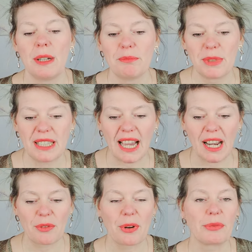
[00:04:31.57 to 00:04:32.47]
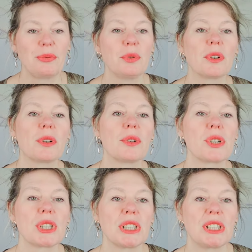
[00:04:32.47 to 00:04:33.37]
mit einer
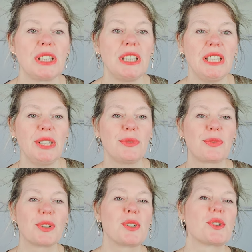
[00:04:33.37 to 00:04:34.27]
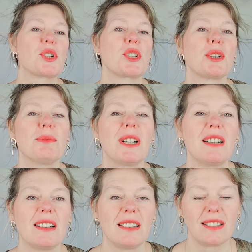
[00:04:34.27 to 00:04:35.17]
verführerischen, tiefen
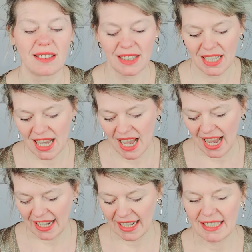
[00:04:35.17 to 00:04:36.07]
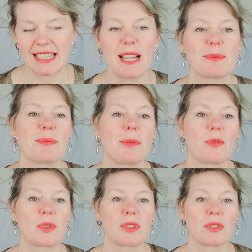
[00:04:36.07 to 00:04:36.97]
Stimme, einer
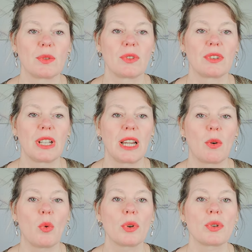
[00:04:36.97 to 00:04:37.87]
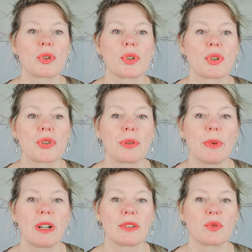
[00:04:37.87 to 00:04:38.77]
selbstbewussten und erotischen
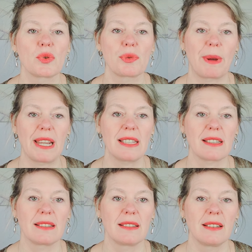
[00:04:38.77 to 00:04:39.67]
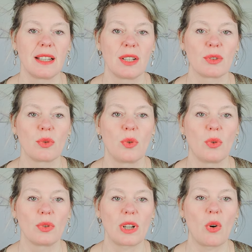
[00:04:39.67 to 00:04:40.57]
Stimme zu sprechen. So,
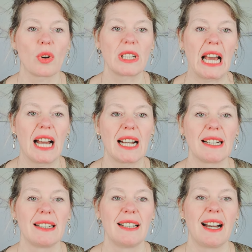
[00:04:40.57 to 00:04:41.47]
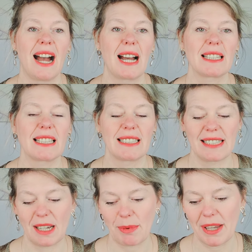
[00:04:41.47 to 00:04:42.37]
und auch da hat es
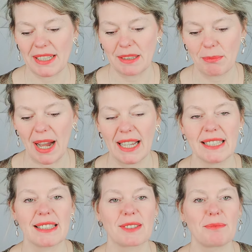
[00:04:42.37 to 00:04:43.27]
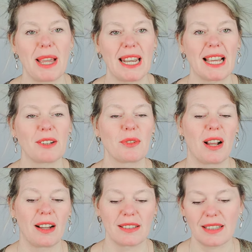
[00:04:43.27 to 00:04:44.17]
ja bei den meisten Männern
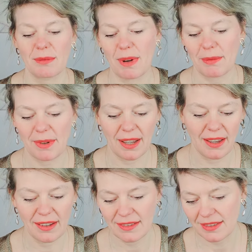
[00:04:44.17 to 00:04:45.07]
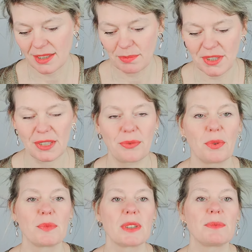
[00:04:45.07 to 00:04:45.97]
oder ich sag mal bei 70,
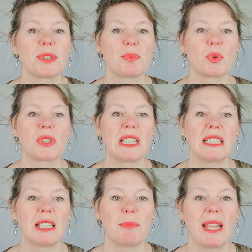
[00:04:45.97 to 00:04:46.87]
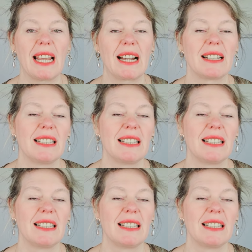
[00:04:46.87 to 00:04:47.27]
75 Prozent der Männer